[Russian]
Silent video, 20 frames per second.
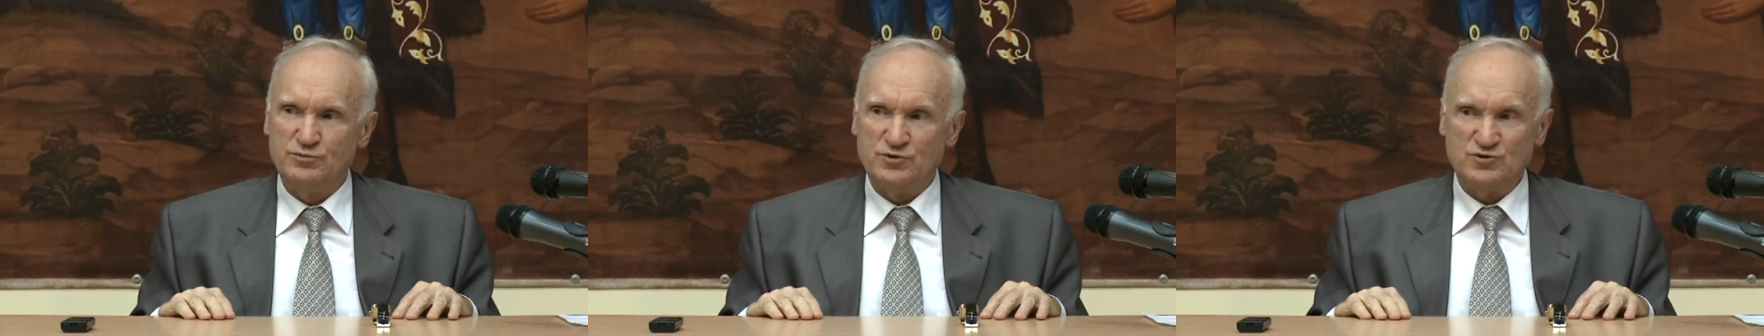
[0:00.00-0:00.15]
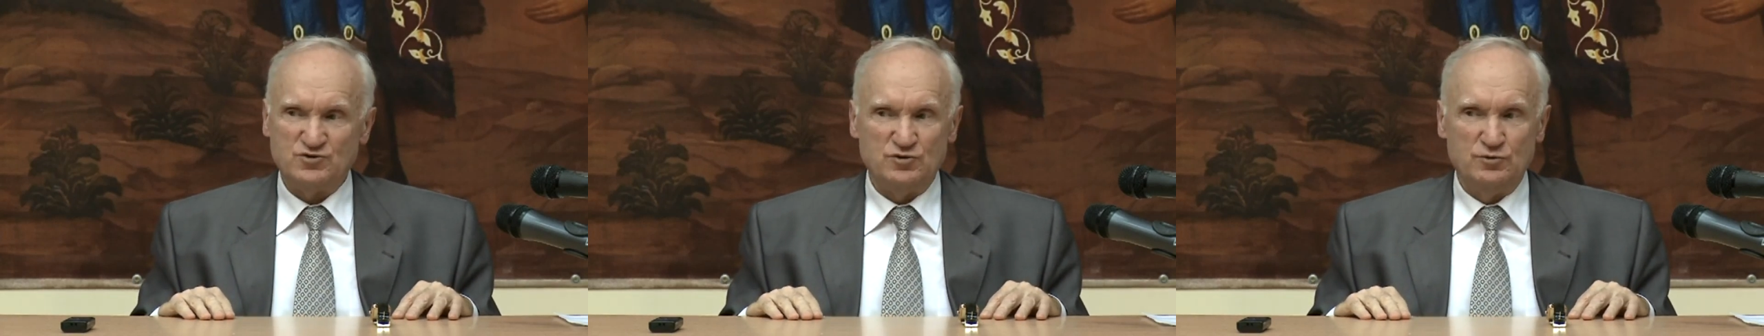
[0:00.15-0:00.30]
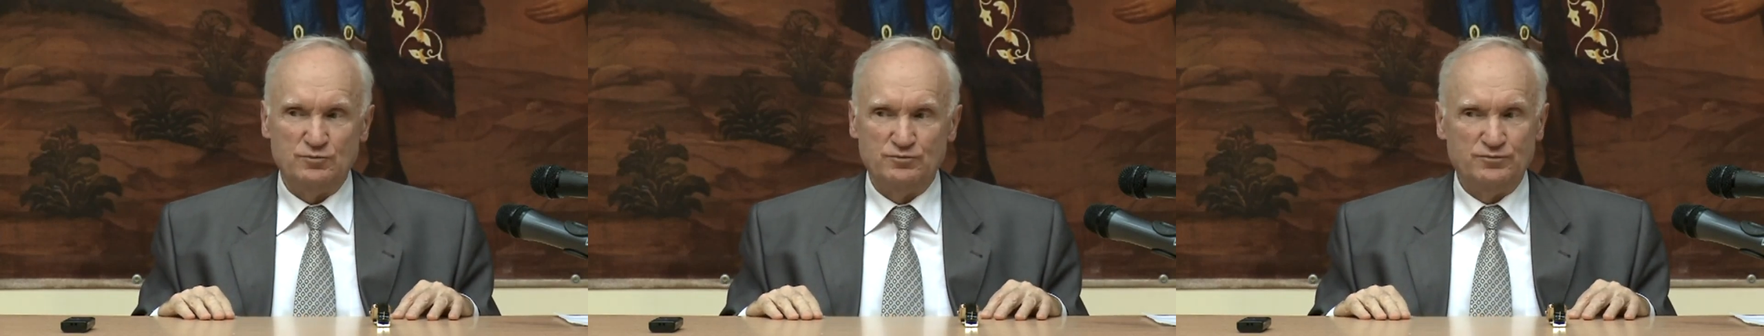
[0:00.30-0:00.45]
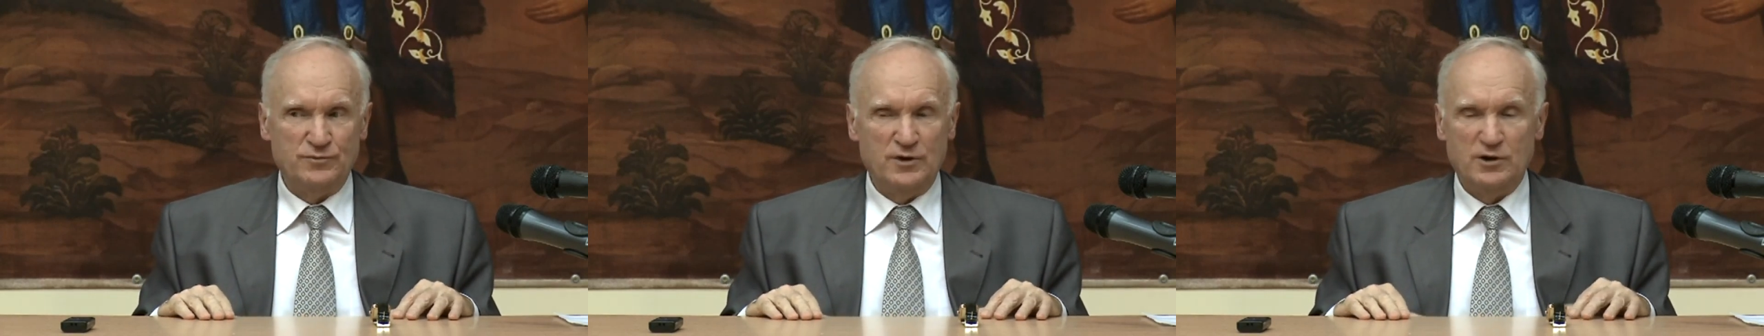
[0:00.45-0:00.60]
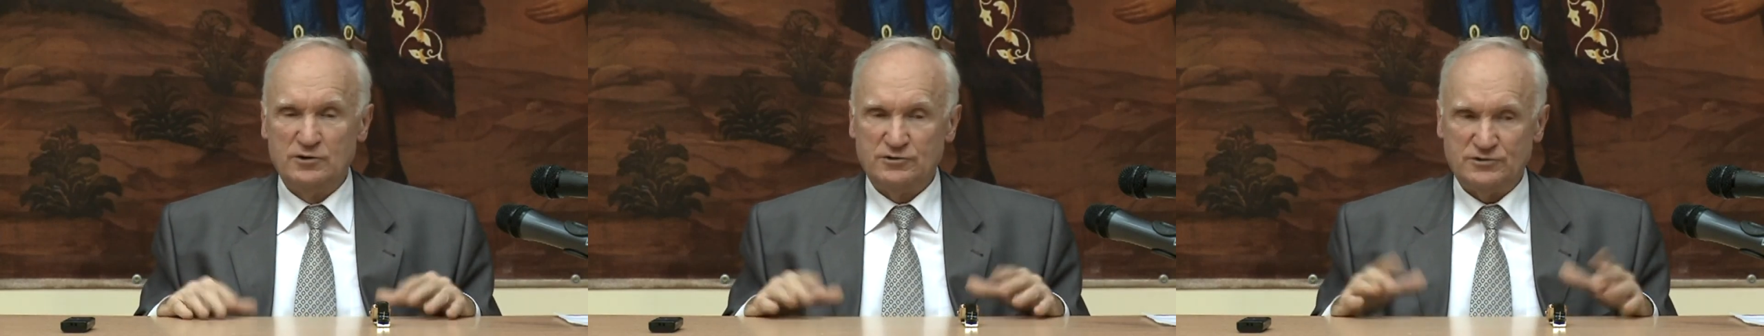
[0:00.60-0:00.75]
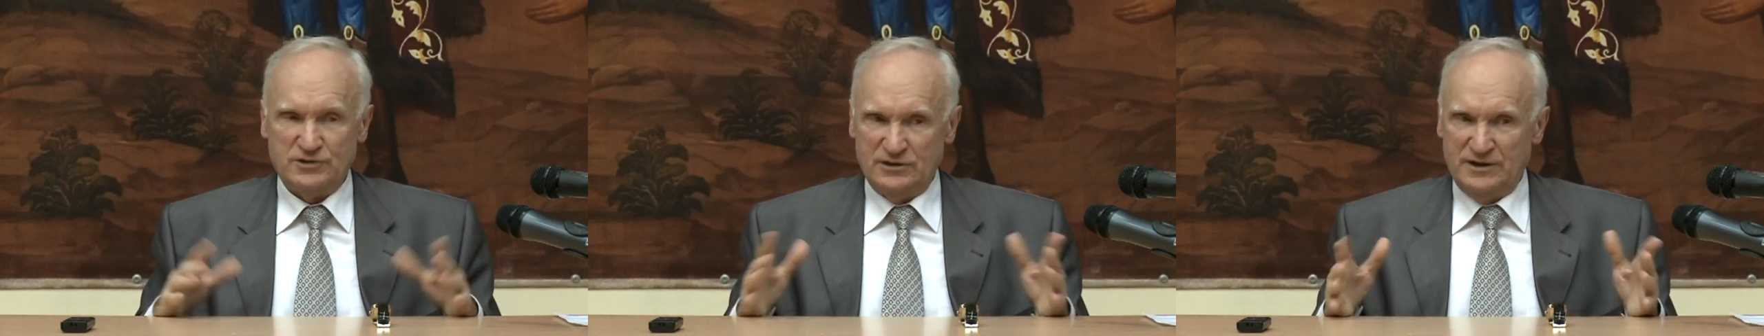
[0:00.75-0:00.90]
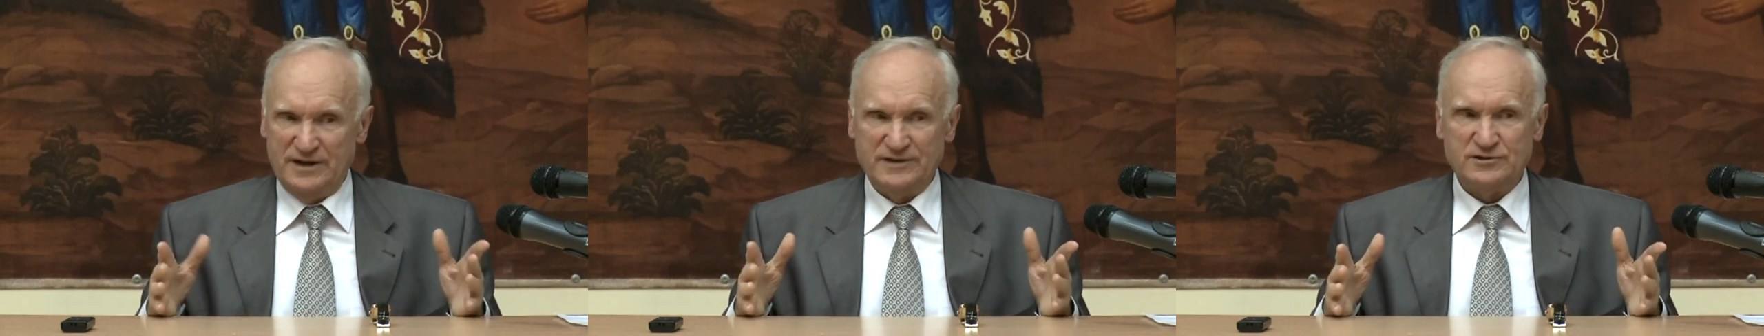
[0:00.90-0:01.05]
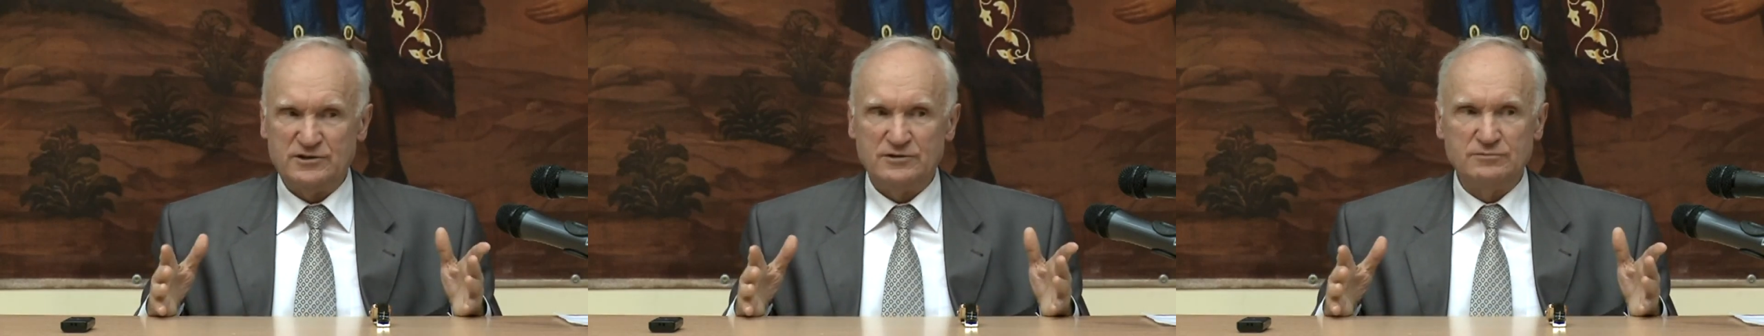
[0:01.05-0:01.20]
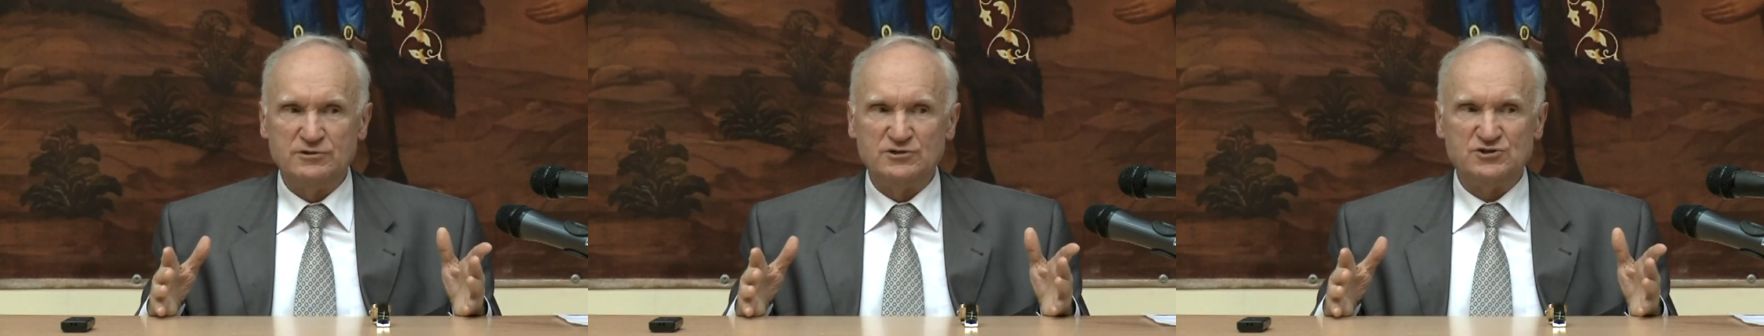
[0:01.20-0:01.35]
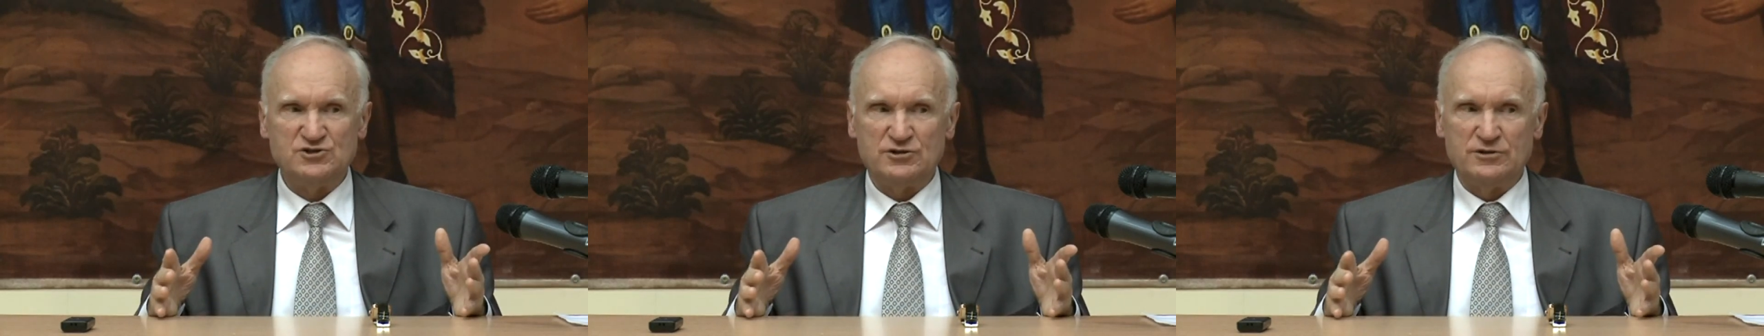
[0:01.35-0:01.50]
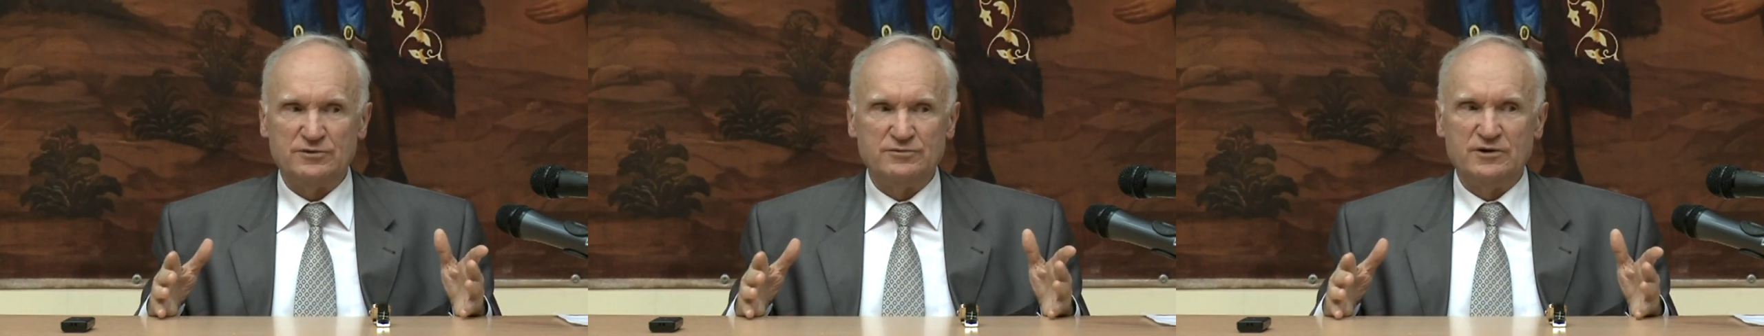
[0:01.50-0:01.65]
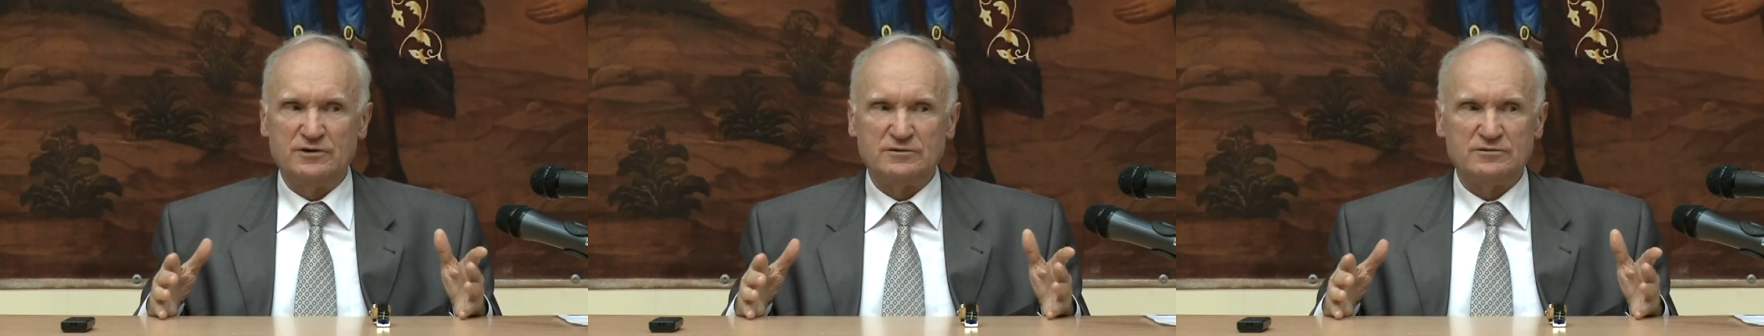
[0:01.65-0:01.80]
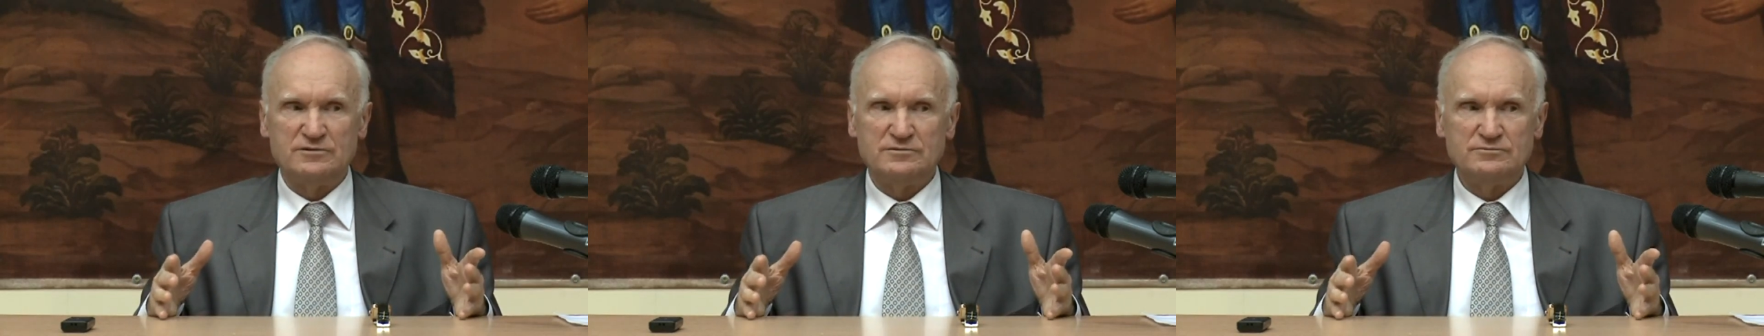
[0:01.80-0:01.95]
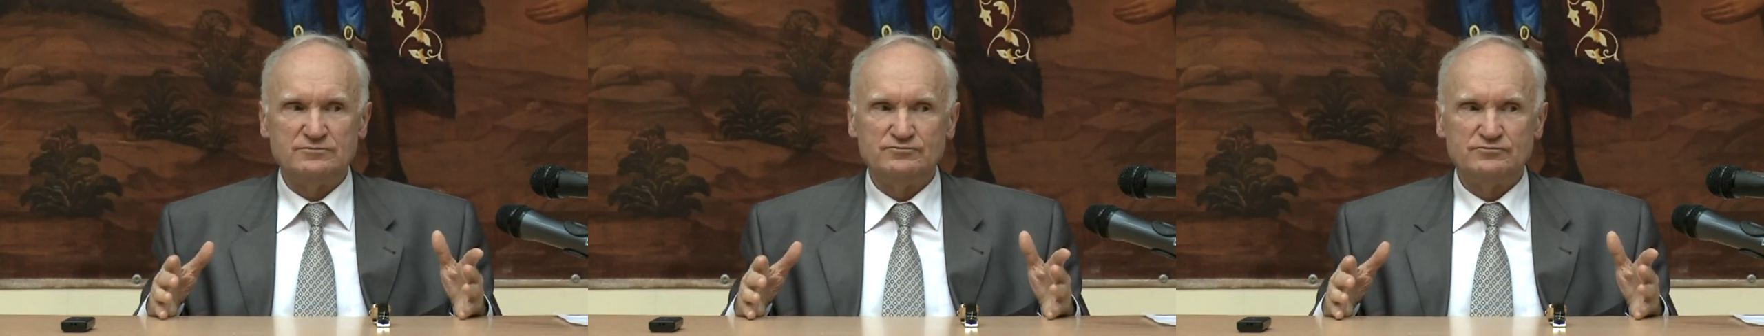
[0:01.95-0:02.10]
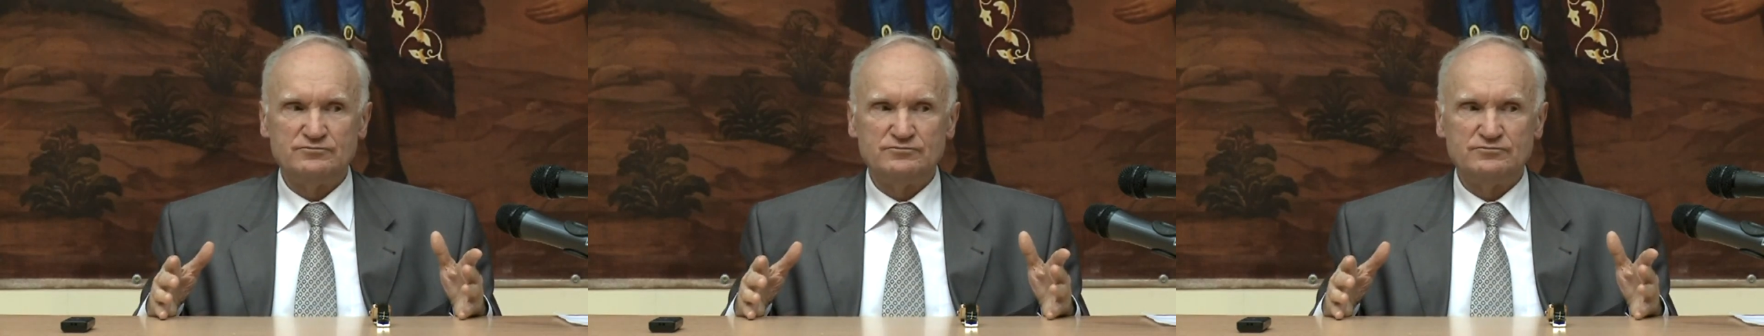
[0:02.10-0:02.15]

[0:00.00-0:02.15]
Причем талантливый человек,